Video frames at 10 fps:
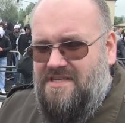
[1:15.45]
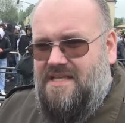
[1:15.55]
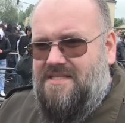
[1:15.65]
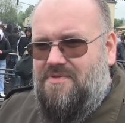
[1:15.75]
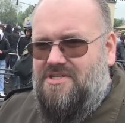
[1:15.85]
Wie
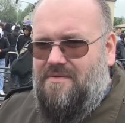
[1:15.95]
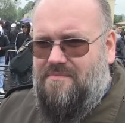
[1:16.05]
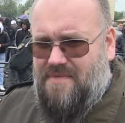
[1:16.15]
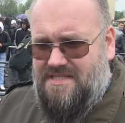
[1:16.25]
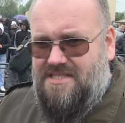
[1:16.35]
setzt
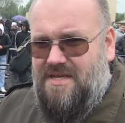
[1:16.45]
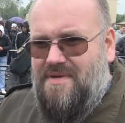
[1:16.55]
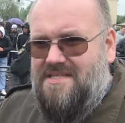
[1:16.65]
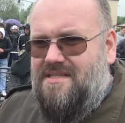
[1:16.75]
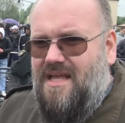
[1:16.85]
man sich am
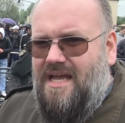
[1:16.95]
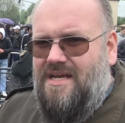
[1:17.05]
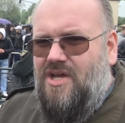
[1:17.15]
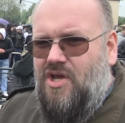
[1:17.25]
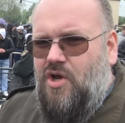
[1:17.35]
besten ein?